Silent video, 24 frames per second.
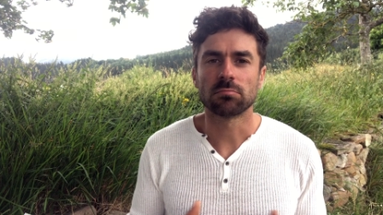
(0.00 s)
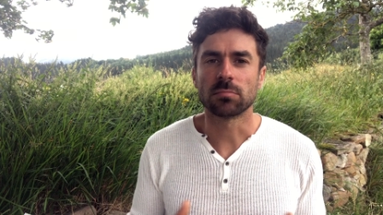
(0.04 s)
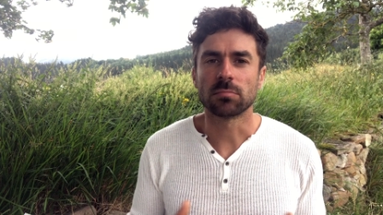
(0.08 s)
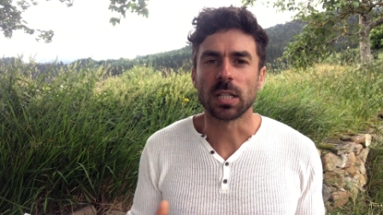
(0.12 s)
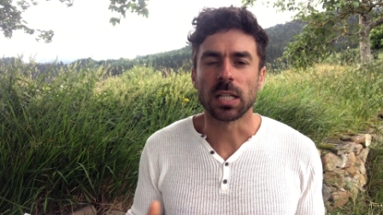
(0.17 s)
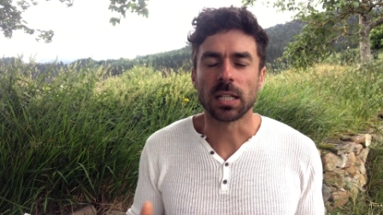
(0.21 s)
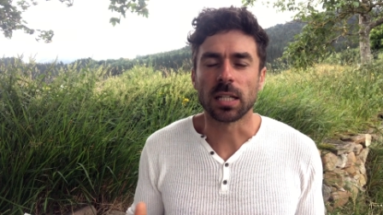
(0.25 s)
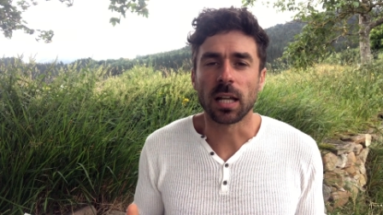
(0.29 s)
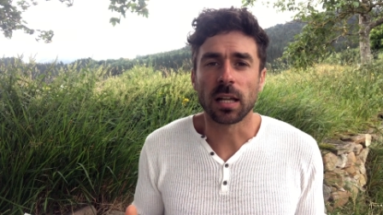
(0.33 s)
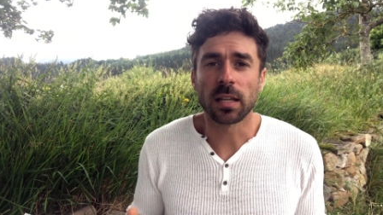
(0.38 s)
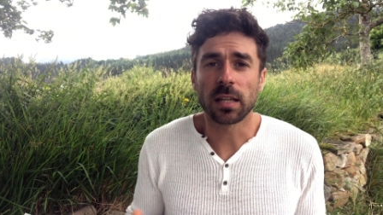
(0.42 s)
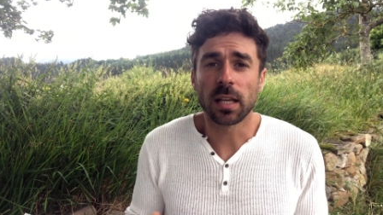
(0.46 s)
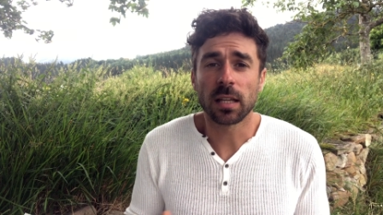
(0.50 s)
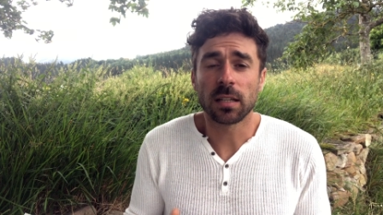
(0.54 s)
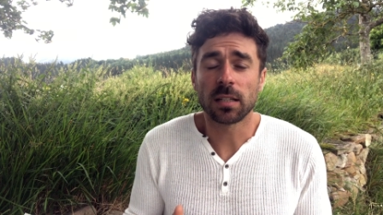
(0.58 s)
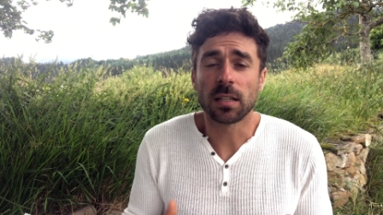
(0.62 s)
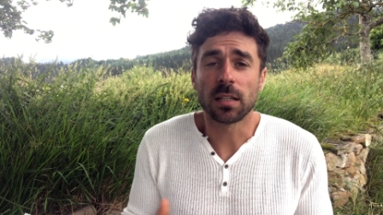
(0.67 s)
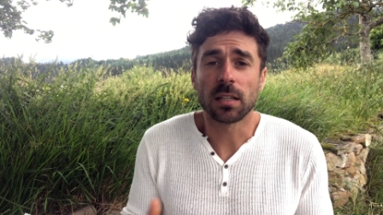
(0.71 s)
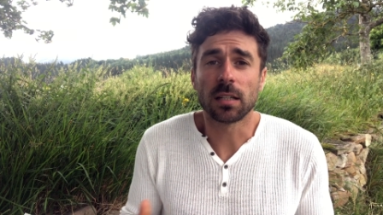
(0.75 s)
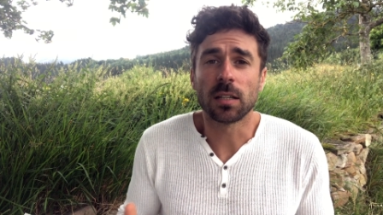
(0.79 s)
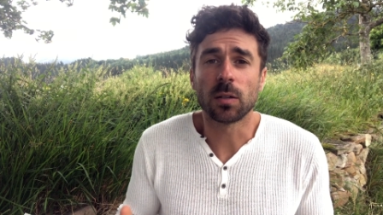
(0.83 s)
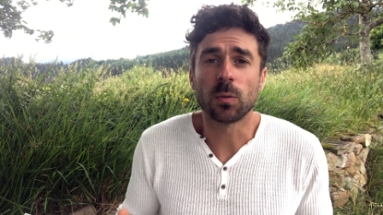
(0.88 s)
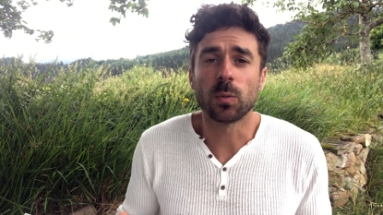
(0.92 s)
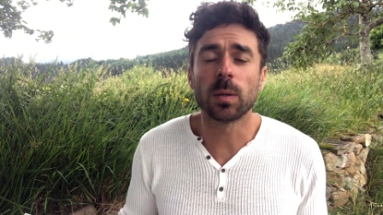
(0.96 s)
Y nadie,
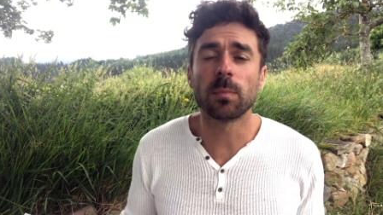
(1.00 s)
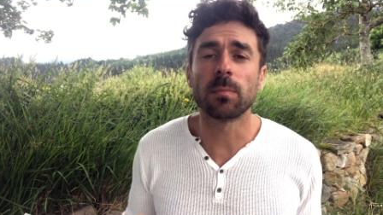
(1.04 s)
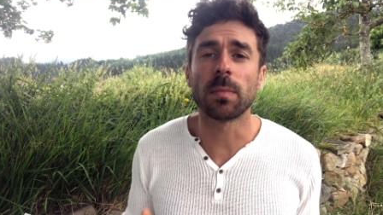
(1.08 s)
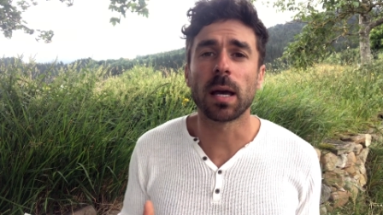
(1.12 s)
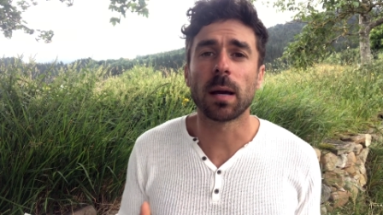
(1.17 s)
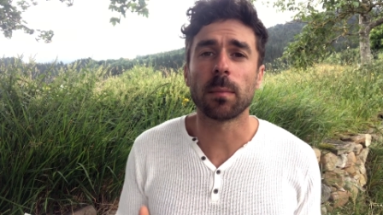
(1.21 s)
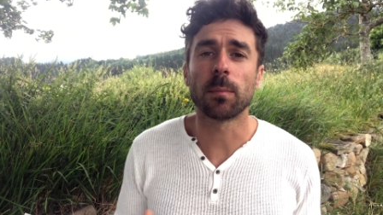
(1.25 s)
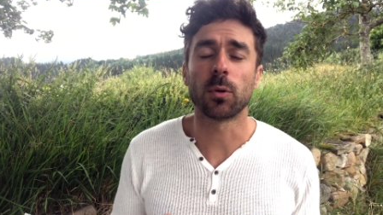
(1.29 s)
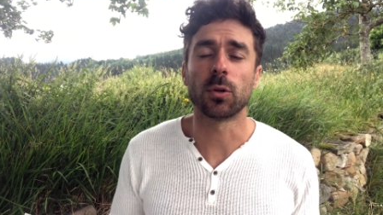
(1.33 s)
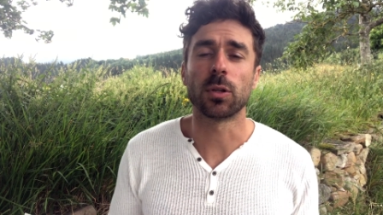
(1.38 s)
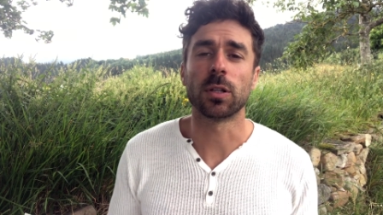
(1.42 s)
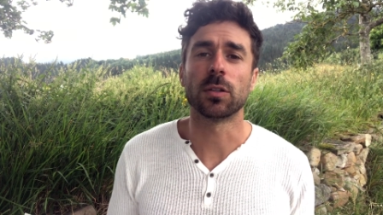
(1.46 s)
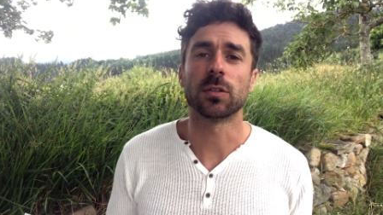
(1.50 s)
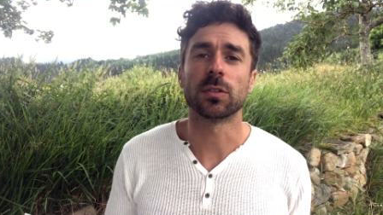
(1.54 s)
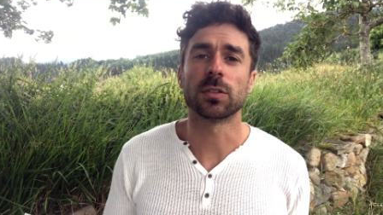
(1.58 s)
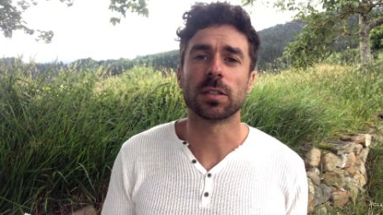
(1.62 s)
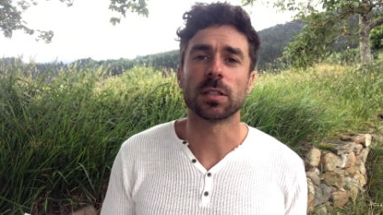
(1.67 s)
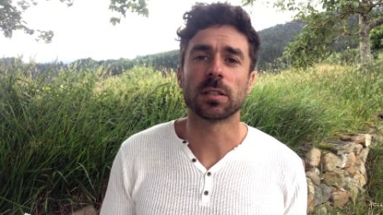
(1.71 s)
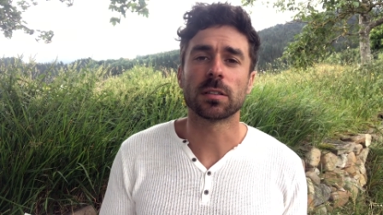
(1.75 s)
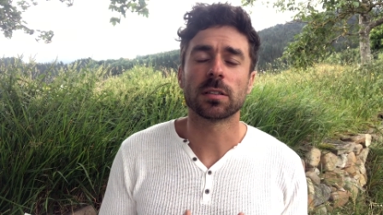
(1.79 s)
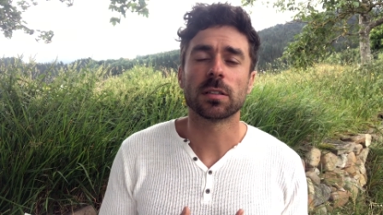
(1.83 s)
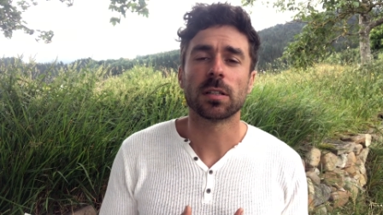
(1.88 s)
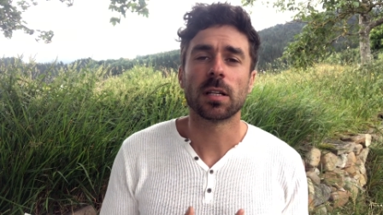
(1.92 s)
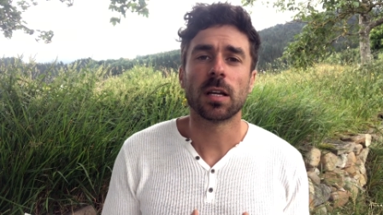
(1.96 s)
ni, ni Wim me ha podido
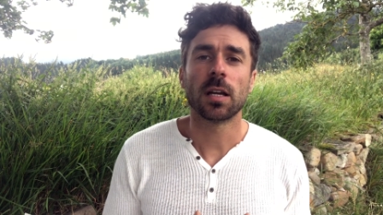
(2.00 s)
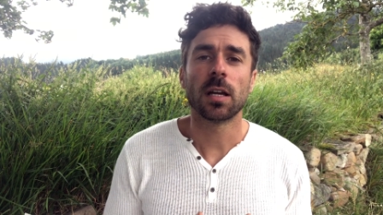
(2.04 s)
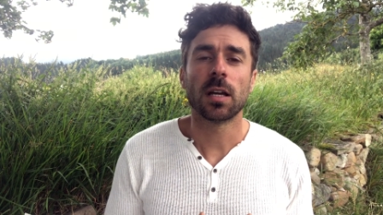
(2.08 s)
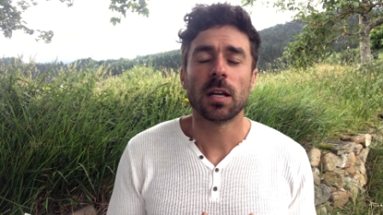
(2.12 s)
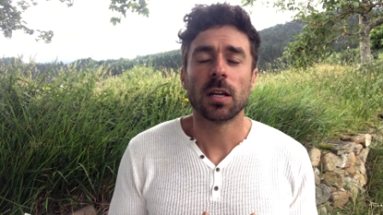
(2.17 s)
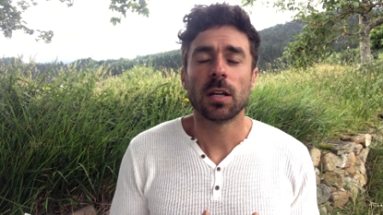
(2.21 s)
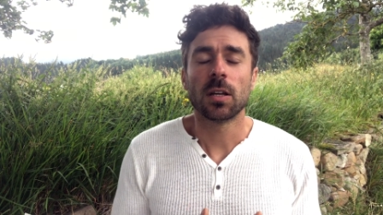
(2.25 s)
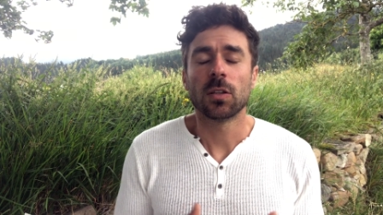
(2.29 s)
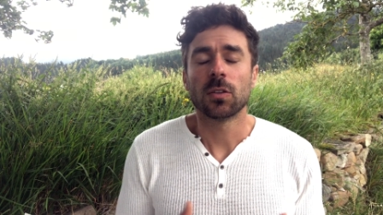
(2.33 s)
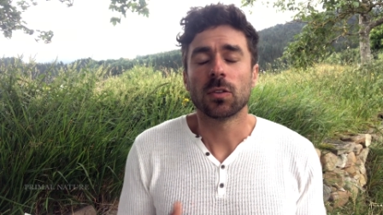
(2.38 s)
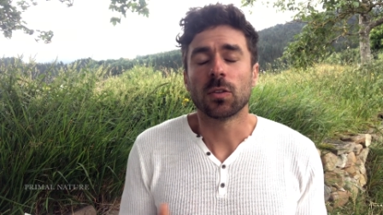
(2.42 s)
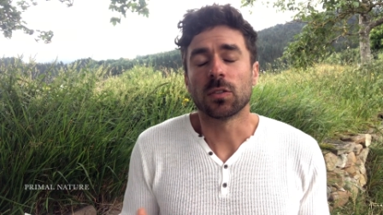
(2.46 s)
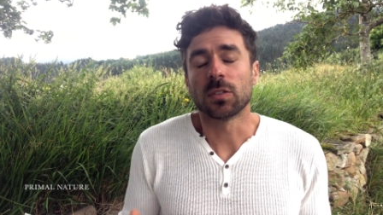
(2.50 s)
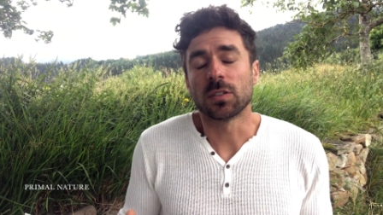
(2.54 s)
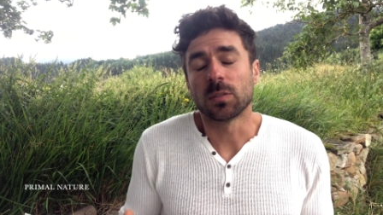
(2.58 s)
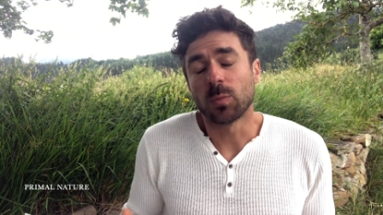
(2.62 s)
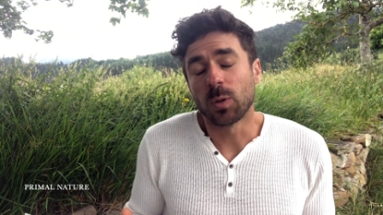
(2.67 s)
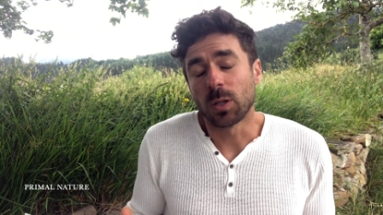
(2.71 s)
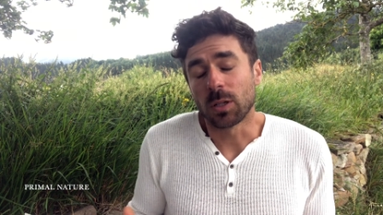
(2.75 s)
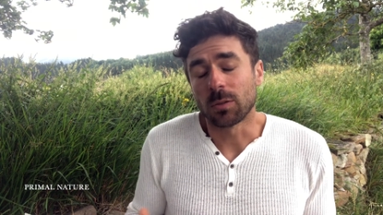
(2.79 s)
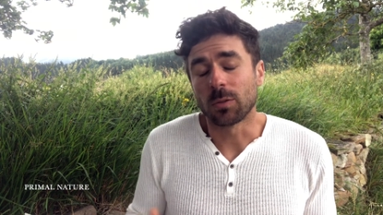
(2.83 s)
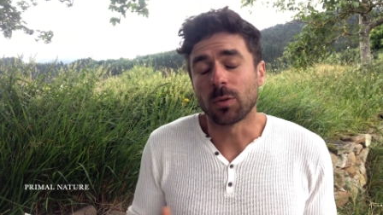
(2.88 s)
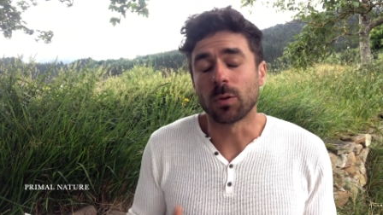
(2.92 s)
decir. Entonces, bueno,